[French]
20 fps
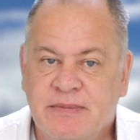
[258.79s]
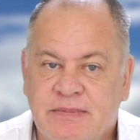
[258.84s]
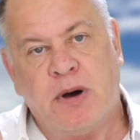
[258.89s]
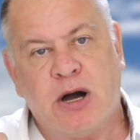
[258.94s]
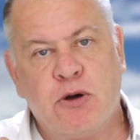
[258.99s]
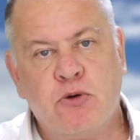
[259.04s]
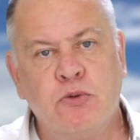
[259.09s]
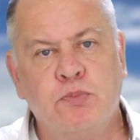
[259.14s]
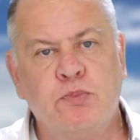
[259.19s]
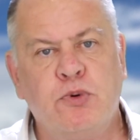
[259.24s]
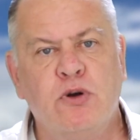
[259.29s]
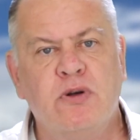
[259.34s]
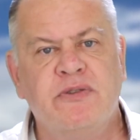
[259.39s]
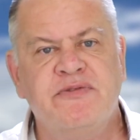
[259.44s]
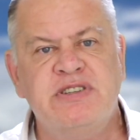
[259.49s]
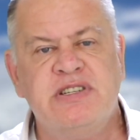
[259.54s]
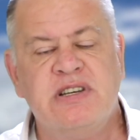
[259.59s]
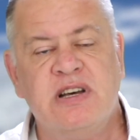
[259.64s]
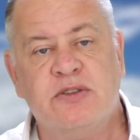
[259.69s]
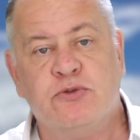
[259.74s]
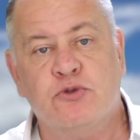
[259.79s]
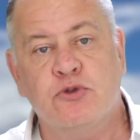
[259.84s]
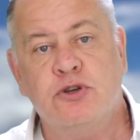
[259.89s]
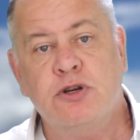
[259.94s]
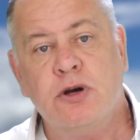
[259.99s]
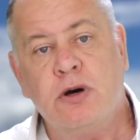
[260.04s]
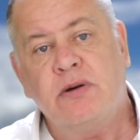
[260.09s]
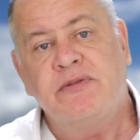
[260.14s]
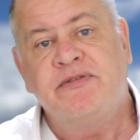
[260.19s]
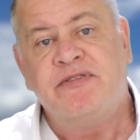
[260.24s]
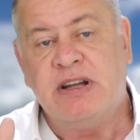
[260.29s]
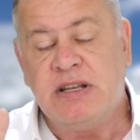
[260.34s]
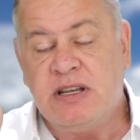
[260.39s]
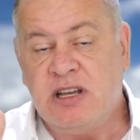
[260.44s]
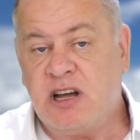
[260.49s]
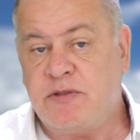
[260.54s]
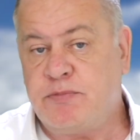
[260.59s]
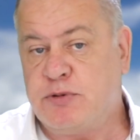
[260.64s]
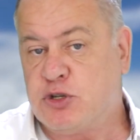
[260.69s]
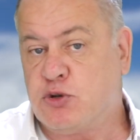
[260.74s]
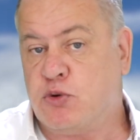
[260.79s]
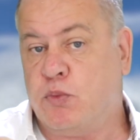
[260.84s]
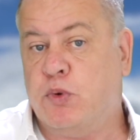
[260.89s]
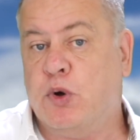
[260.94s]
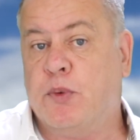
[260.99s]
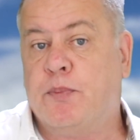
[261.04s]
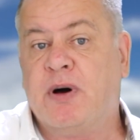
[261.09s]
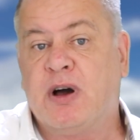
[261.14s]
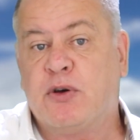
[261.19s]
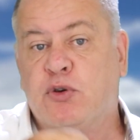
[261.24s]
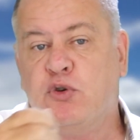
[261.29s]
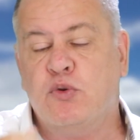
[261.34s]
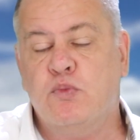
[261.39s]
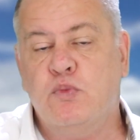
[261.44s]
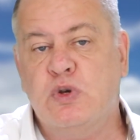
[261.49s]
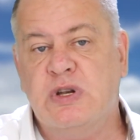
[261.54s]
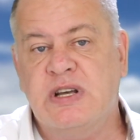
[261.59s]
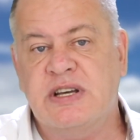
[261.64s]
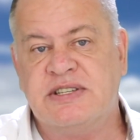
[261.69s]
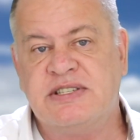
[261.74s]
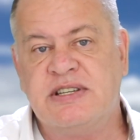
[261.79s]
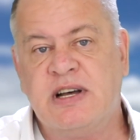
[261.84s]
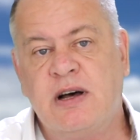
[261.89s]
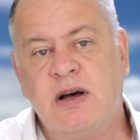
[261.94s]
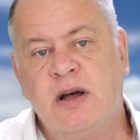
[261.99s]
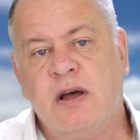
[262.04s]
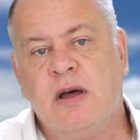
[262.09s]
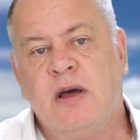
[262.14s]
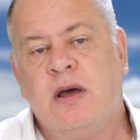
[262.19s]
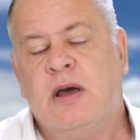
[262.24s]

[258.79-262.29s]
Par contre, pour le visa étudiant, faites gaffe parce qu'on ne peut pas cumuler ça.